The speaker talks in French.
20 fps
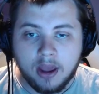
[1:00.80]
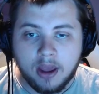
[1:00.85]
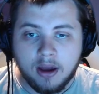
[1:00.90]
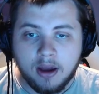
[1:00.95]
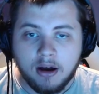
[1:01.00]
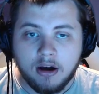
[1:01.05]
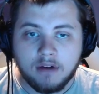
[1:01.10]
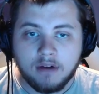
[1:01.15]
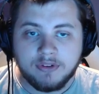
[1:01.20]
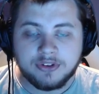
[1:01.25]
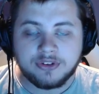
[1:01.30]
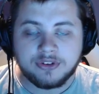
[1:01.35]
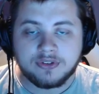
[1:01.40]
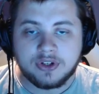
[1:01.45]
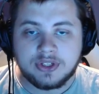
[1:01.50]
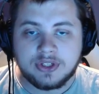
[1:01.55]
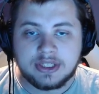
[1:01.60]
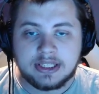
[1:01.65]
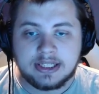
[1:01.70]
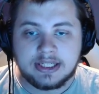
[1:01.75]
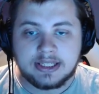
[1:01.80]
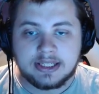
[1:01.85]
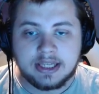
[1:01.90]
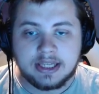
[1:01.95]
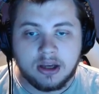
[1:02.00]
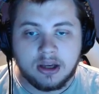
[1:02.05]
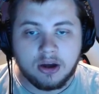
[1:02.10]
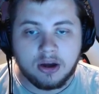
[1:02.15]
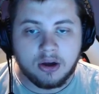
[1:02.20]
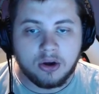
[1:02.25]
En fait, on va
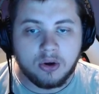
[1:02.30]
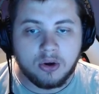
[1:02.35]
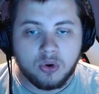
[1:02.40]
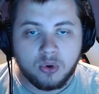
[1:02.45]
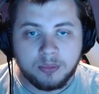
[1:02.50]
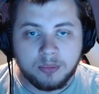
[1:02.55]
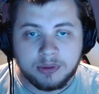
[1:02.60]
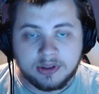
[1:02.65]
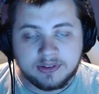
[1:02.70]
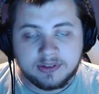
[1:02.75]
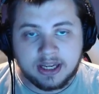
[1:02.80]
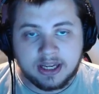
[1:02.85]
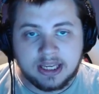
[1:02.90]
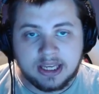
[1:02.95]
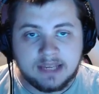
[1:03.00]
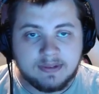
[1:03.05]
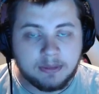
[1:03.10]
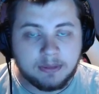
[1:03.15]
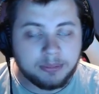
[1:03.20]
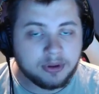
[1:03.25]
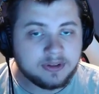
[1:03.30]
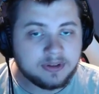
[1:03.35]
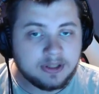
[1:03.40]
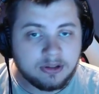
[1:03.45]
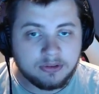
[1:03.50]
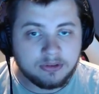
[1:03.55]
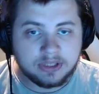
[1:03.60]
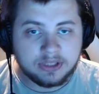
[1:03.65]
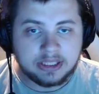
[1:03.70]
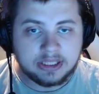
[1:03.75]
utiliser euh, le panda qui va porter le
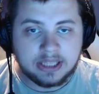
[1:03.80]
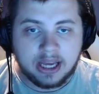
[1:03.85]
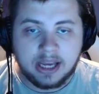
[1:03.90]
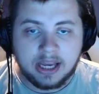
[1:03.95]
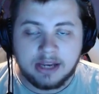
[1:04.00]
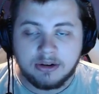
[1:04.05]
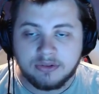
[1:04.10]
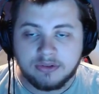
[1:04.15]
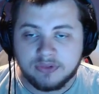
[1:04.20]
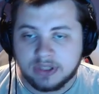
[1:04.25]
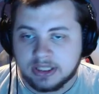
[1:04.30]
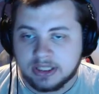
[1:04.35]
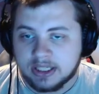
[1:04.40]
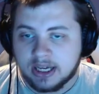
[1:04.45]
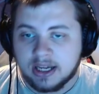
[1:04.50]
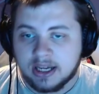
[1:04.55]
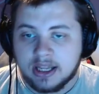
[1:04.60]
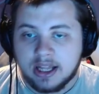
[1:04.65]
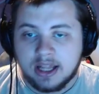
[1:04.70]
feka et le feka